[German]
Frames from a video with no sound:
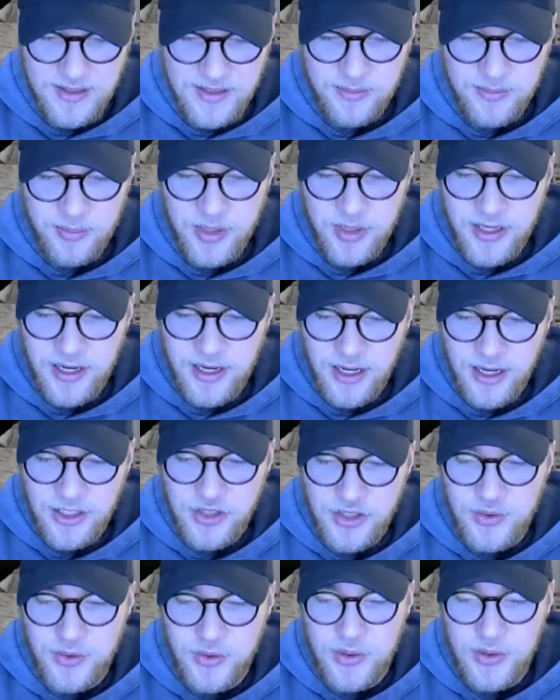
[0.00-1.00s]

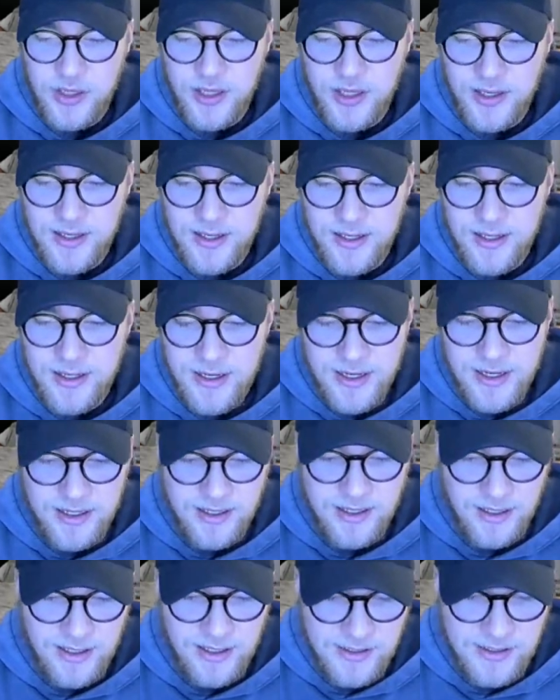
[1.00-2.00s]
Pikachu hier
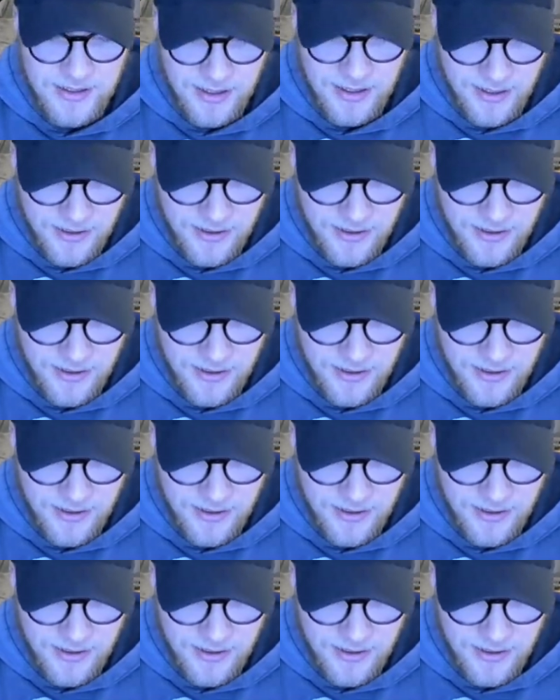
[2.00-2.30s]
drin sein.